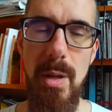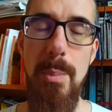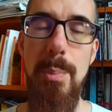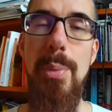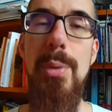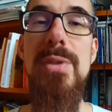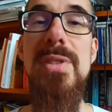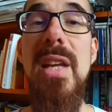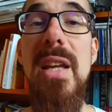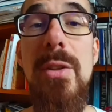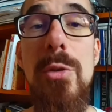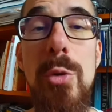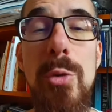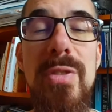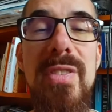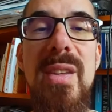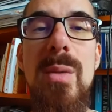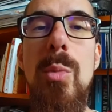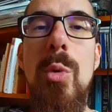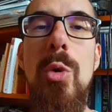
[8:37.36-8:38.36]
Peut-être que
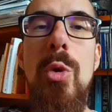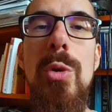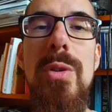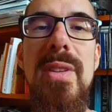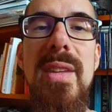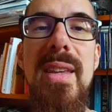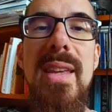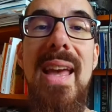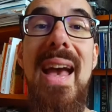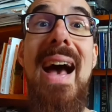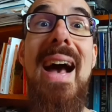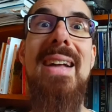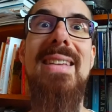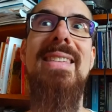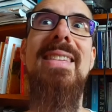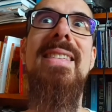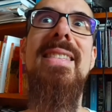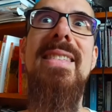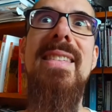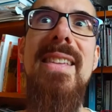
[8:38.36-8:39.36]
c'est mon côté
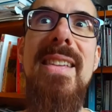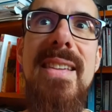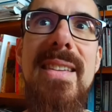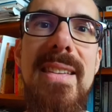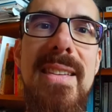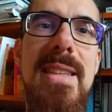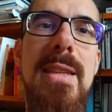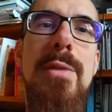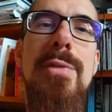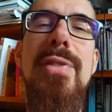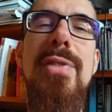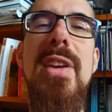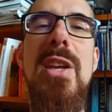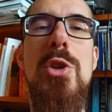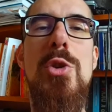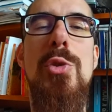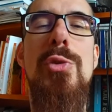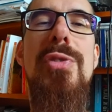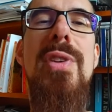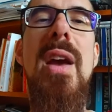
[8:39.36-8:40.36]
artistique qui fait que
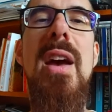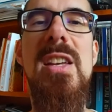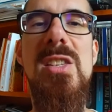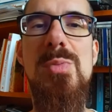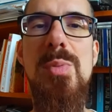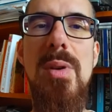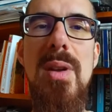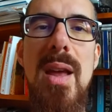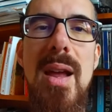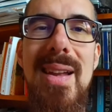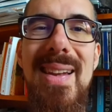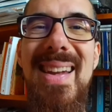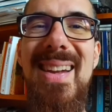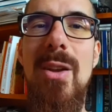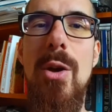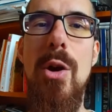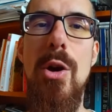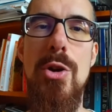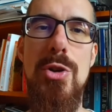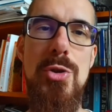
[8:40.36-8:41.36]
je fais à ce point-là
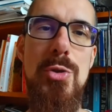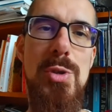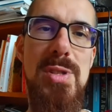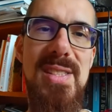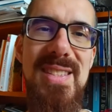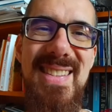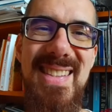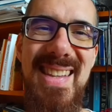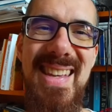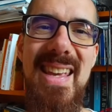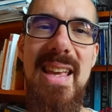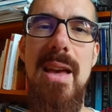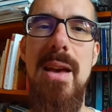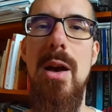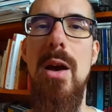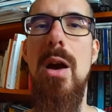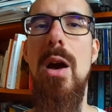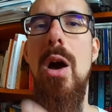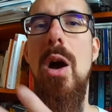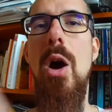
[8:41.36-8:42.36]
l'éloge de ce qui est
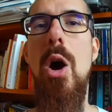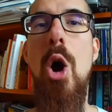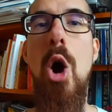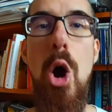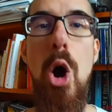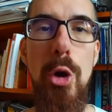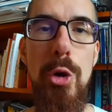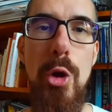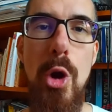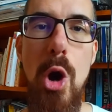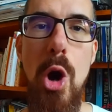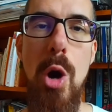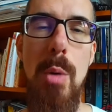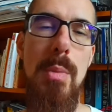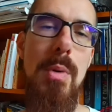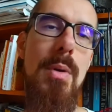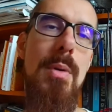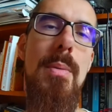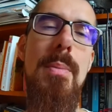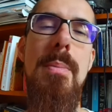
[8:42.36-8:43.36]
hors
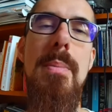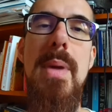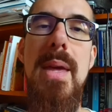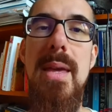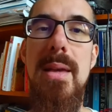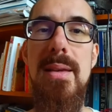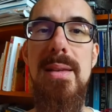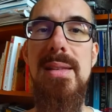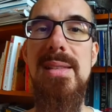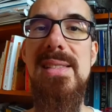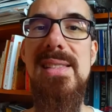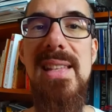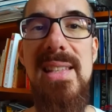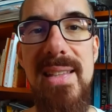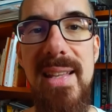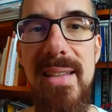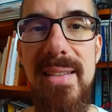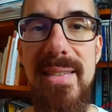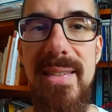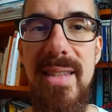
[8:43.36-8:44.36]
norme, mais c'est
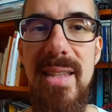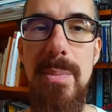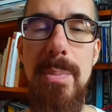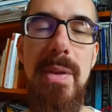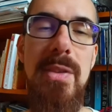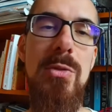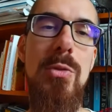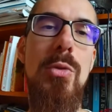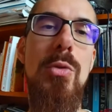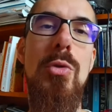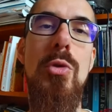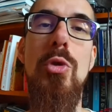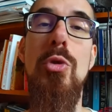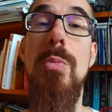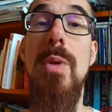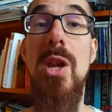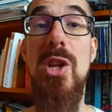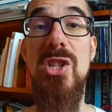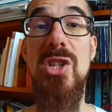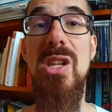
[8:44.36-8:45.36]
ainsi, parce que de toute
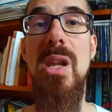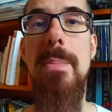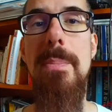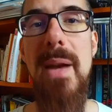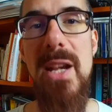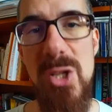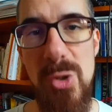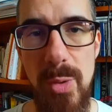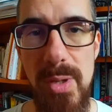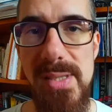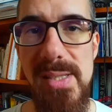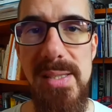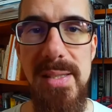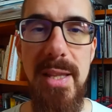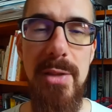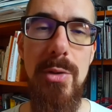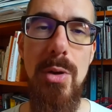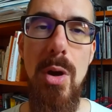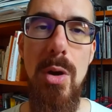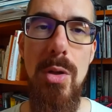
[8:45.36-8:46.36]
manière je n'ai pas choisi
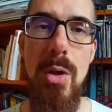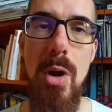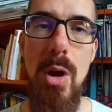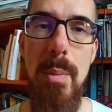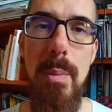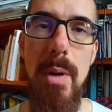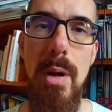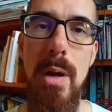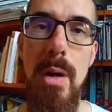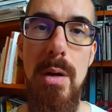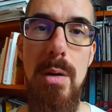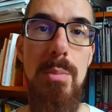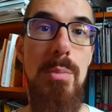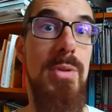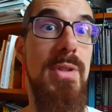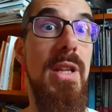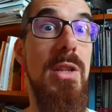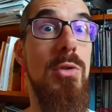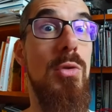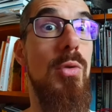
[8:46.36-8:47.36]
d'être hors norme,
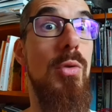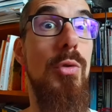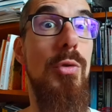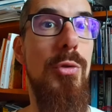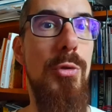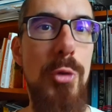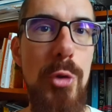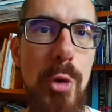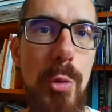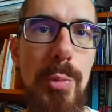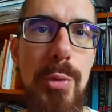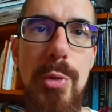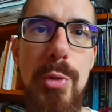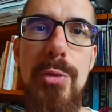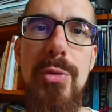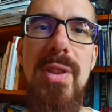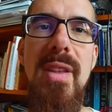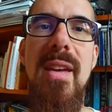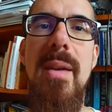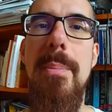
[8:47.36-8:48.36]
peut-être que vous non plus
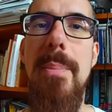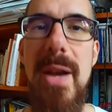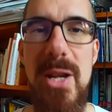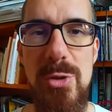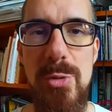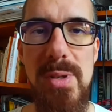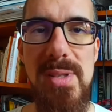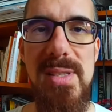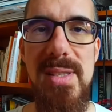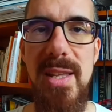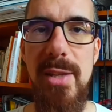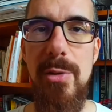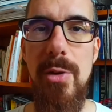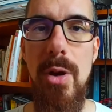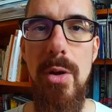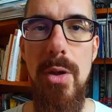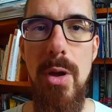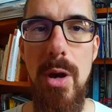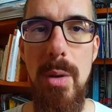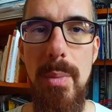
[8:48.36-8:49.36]
vous n'avez pas choisi d'être
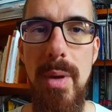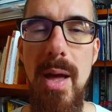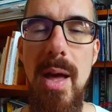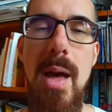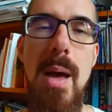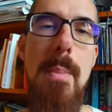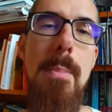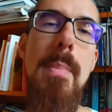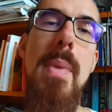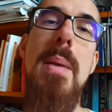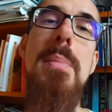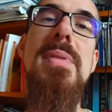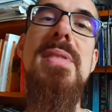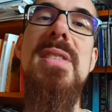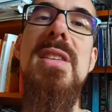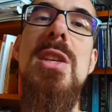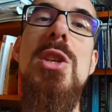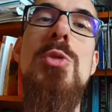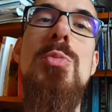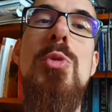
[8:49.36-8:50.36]
hors norme, même
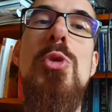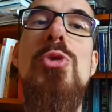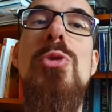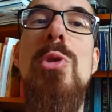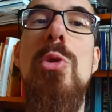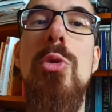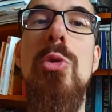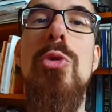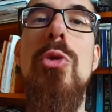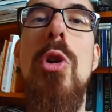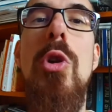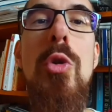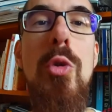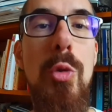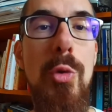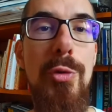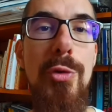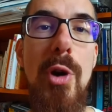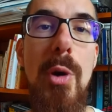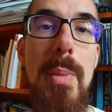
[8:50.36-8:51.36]
si je me suis longtemps
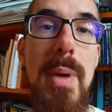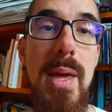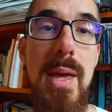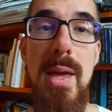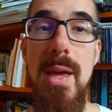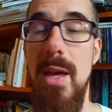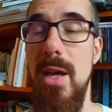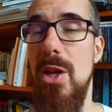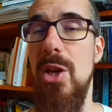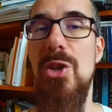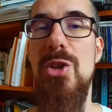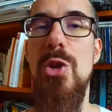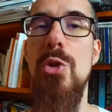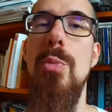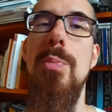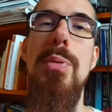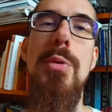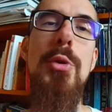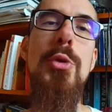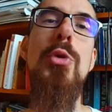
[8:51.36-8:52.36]
conformé. J'ai eu
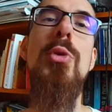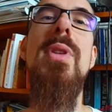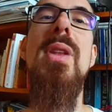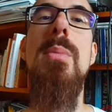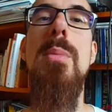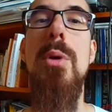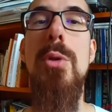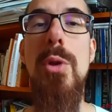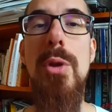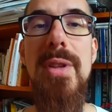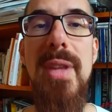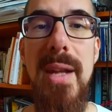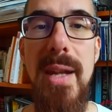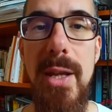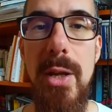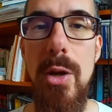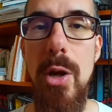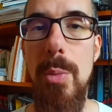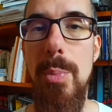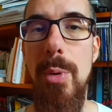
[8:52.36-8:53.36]
plutôt des bonnes notes à
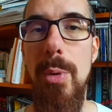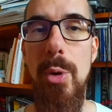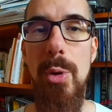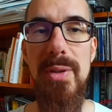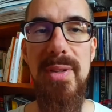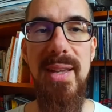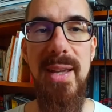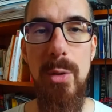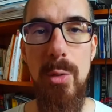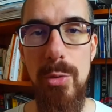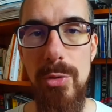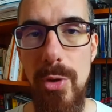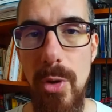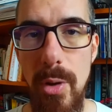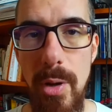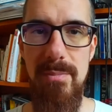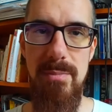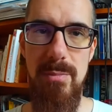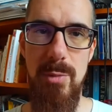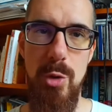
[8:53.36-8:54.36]
l'école pendant très
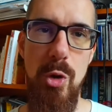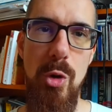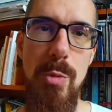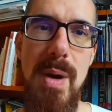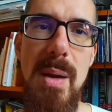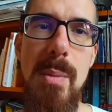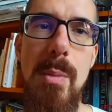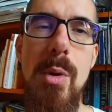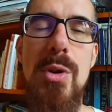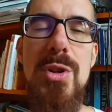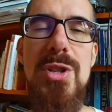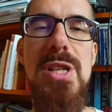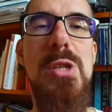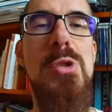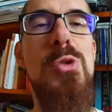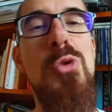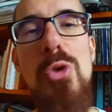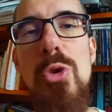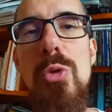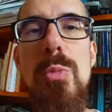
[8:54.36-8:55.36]
longtemps. Globalement, j'ai
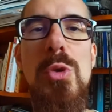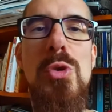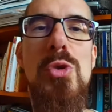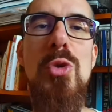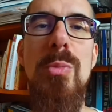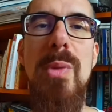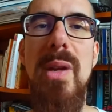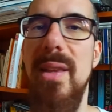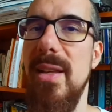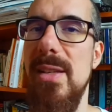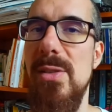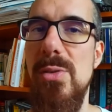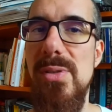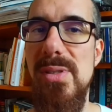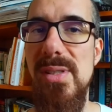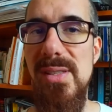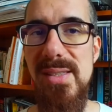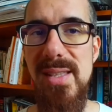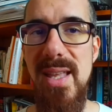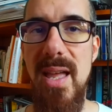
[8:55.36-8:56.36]
su me soumettre à ce
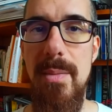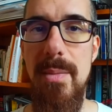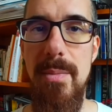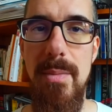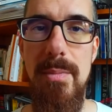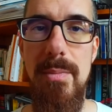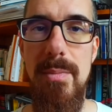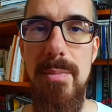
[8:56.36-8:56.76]
système.